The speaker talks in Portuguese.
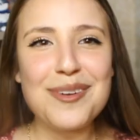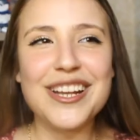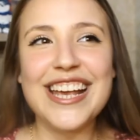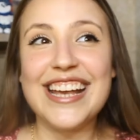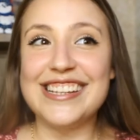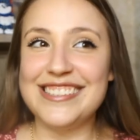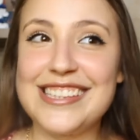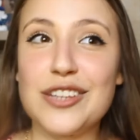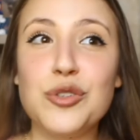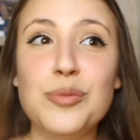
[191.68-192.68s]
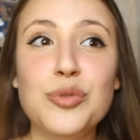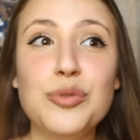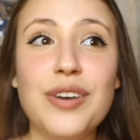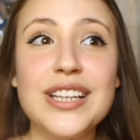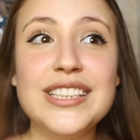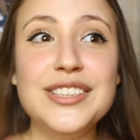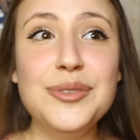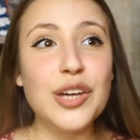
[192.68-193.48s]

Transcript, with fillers: Porque se tá todo mundo falando,